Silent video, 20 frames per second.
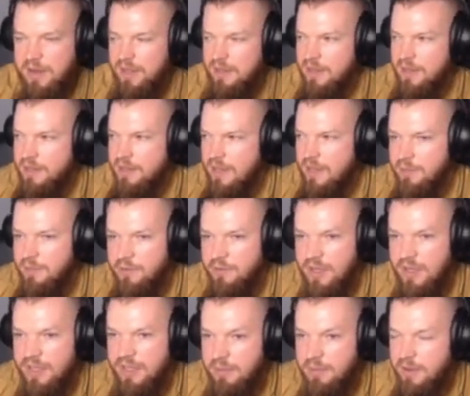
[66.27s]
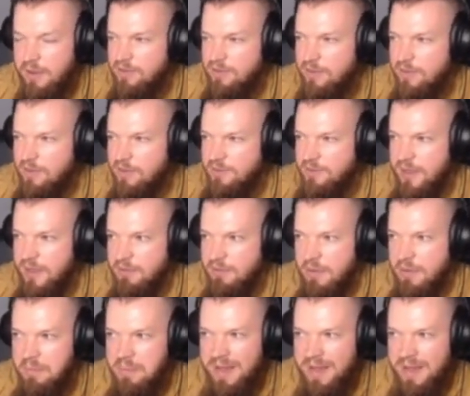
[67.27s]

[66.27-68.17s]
radę, jakby ekipa się rozpadła.